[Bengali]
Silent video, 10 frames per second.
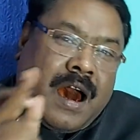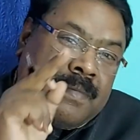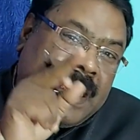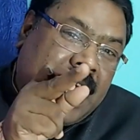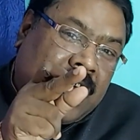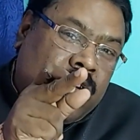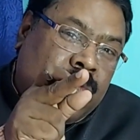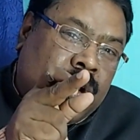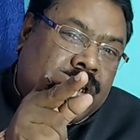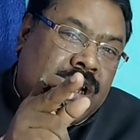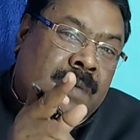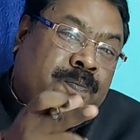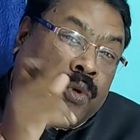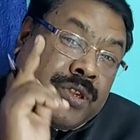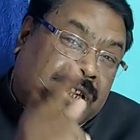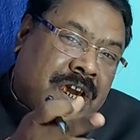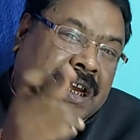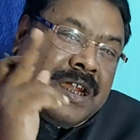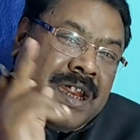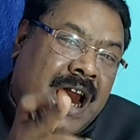আমি এর আগেও বলেছিলাম প্রত্যেক
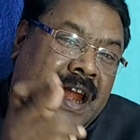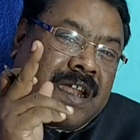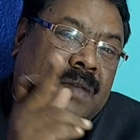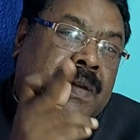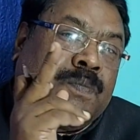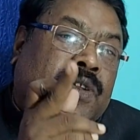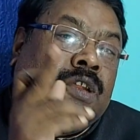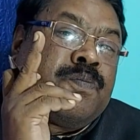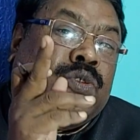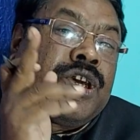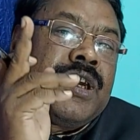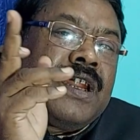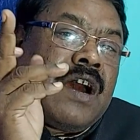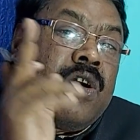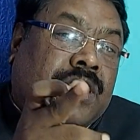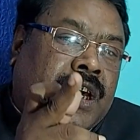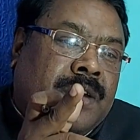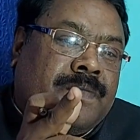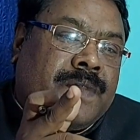ক্রিয়ার একটা বিপরীত প্রতিক্রিয়া ঘটে